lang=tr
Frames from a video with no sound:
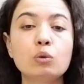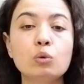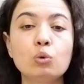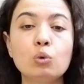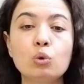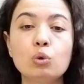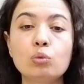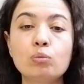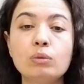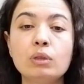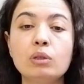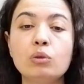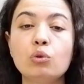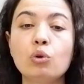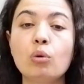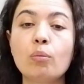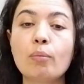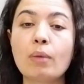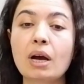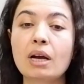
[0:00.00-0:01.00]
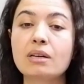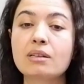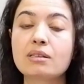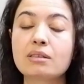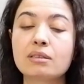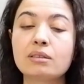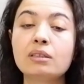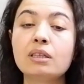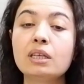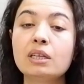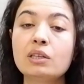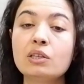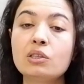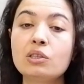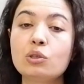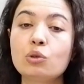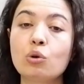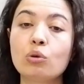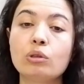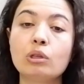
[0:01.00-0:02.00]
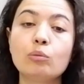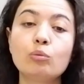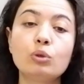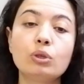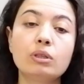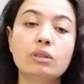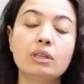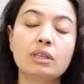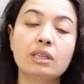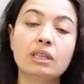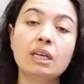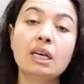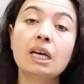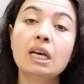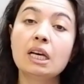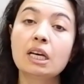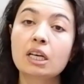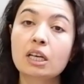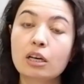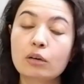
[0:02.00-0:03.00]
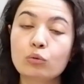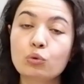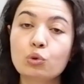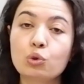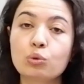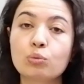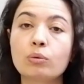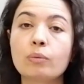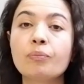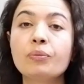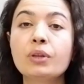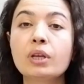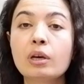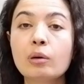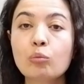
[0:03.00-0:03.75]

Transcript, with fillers: yorumlanıyor Mars'ın Şiron'la buradaki kavuşumu.